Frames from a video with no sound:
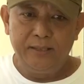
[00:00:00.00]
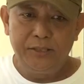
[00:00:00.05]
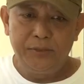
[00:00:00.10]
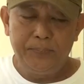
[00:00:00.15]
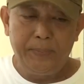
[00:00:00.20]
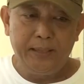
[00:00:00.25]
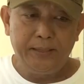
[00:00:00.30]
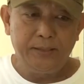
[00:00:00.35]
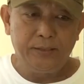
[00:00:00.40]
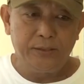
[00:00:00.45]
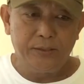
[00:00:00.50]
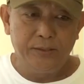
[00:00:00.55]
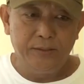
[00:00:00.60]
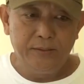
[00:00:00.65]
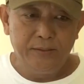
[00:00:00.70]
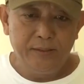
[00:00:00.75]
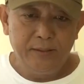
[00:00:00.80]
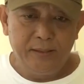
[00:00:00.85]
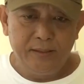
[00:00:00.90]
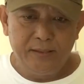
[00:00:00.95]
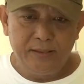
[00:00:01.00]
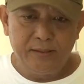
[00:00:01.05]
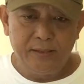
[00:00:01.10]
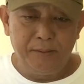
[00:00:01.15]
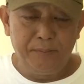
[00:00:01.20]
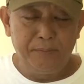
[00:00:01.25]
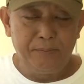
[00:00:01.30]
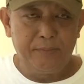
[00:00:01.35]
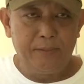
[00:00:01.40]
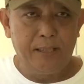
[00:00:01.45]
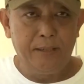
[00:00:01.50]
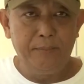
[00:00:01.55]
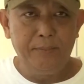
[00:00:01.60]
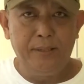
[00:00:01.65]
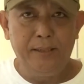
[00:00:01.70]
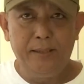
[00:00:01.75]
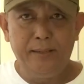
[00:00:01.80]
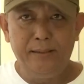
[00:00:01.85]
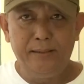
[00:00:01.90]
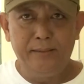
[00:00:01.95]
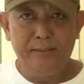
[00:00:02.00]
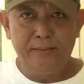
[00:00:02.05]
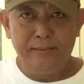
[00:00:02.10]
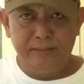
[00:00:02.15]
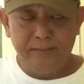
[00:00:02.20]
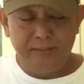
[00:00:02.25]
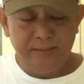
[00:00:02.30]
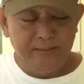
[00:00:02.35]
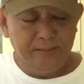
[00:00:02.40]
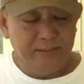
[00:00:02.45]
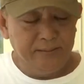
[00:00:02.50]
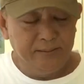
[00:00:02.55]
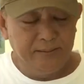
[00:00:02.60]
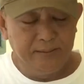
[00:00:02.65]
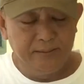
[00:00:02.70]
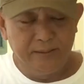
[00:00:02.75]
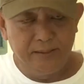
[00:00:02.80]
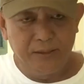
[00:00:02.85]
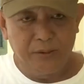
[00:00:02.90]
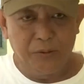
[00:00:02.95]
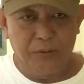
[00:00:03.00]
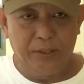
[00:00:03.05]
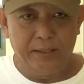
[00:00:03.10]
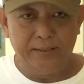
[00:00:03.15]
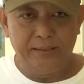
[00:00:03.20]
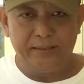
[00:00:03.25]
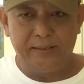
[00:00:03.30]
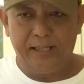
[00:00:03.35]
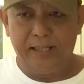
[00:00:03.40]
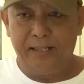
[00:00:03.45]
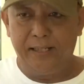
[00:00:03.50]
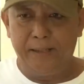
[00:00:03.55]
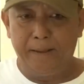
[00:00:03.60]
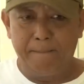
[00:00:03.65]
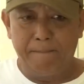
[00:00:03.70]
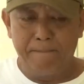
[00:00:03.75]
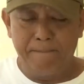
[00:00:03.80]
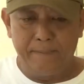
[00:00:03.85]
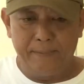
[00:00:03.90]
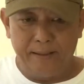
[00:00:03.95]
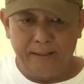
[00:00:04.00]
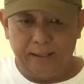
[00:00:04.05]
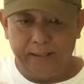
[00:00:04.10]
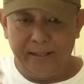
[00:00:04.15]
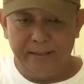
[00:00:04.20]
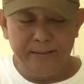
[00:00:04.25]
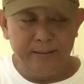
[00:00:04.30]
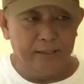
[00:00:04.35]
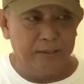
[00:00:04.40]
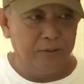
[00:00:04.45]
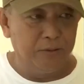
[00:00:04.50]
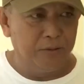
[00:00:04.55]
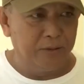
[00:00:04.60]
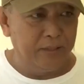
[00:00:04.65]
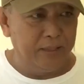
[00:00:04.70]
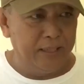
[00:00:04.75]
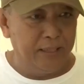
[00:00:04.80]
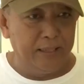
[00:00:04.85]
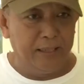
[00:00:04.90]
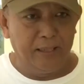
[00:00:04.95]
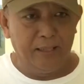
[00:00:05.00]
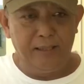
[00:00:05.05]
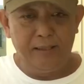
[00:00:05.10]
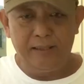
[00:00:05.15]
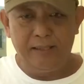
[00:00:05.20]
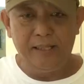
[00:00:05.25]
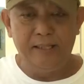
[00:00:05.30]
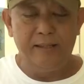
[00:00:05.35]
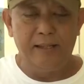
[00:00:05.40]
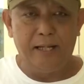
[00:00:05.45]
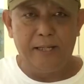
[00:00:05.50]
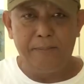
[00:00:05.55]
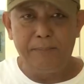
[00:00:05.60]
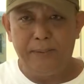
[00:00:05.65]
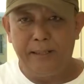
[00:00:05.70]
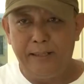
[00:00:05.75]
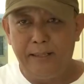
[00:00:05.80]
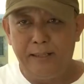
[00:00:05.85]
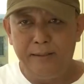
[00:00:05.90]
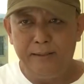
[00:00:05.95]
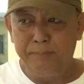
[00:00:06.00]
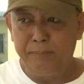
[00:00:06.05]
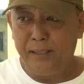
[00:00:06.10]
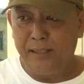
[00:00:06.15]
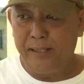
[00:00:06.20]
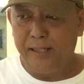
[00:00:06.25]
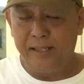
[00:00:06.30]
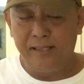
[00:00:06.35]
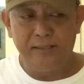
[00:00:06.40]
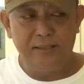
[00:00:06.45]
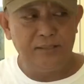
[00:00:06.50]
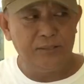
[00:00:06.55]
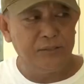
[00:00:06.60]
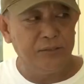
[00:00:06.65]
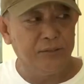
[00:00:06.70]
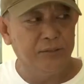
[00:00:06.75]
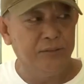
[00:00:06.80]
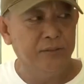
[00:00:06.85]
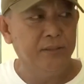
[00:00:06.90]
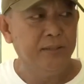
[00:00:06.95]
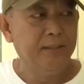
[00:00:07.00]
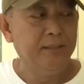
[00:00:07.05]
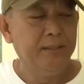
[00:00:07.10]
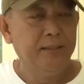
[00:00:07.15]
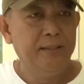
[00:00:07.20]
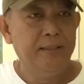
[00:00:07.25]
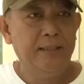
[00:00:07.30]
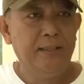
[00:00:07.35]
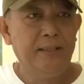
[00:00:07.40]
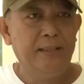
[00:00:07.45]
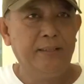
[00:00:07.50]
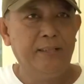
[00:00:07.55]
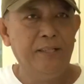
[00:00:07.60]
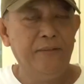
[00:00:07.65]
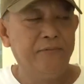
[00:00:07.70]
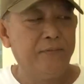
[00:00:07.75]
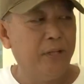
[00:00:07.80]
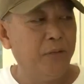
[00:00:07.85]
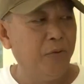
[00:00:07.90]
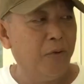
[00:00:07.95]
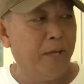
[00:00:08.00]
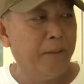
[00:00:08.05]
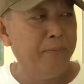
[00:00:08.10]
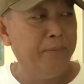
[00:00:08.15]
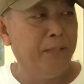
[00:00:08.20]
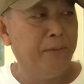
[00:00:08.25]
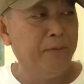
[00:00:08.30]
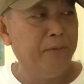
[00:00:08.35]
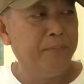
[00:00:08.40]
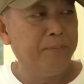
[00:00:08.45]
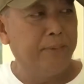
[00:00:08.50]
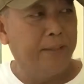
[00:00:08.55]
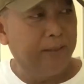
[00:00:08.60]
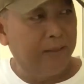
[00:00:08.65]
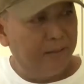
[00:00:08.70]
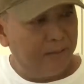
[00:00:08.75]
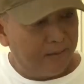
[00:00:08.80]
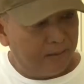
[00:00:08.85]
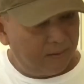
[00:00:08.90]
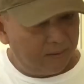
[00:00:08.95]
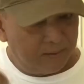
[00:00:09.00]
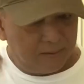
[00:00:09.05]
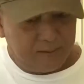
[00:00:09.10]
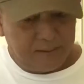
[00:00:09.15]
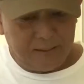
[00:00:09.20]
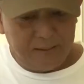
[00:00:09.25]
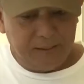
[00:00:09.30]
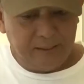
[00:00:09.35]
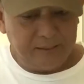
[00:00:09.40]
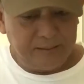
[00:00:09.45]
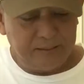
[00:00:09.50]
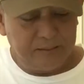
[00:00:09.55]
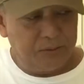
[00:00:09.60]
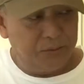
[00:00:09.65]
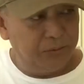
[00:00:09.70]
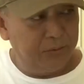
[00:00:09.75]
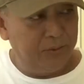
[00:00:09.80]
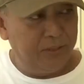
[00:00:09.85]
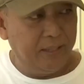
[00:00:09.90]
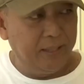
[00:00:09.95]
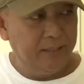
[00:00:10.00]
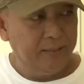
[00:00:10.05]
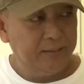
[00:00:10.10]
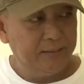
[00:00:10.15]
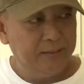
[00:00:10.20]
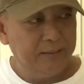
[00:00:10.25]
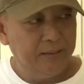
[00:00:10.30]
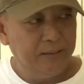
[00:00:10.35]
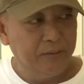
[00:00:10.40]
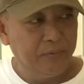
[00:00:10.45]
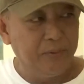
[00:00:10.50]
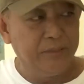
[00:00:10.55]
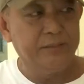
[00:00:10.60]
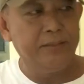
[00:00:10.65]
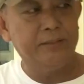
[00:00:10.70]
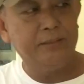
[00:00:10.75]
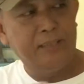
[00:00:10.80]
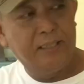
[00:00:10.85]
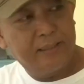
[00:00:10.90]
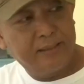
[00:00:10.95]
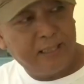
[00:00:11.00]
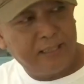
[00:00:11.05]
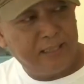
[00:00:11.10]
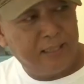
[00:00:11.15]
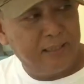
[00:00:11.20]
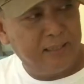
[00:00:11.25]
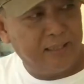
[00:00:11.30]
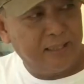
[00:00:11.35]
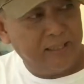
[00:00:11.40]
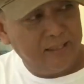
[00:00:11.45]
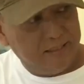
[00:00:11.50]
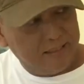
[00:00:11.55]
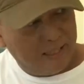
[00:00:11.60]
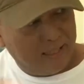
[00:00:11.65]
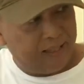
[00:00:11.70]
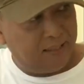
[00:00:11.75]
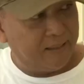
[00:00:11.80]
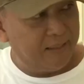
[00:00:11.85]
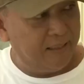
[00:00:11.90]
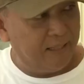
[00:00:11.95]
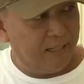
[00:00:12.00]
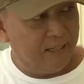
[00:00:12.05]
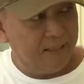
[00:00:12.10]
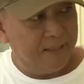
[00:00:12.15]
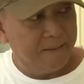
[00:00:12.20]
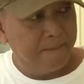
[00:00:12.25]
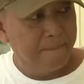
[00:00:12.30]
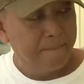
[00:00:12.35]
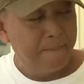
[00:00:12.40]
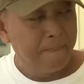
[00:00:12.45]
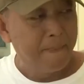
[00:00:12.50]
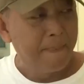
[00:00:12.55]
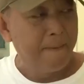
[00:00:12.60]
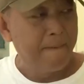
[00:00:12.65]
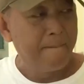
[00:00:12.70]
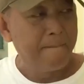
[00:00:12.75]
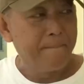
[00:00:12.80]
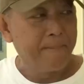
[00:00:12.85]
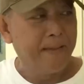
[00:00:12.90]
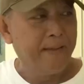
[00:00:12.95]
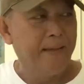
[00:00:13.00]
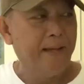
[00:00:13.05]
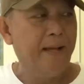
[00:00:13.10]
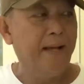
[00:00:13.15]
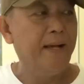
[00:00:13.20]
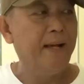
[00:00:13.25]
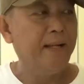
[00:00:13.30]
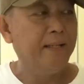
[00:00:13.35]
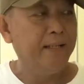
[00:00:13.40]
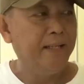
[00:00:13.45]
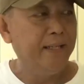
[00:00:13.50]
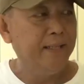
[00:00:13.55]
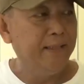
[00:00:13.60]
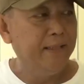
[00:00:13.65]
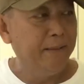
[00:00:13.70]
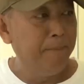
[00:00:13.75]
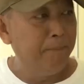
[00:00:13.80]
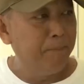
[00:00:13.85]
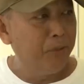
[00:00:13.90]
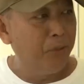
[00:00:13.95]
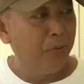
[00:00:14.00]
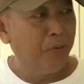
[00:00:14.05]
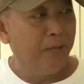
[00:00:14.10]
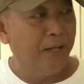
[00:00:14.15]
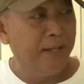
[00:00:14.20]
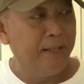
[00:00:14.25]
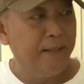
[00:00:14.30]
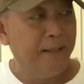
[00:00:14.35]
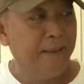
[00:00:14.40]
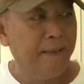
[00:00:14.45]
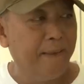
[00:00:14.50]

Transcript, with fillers: inspection at the same time gin once ang nag-undergo cleaning, clean up, ang mga aritsyo, gin-follow up naman for the next two days, which is nga tanan nga area, ang ginlimpyohan.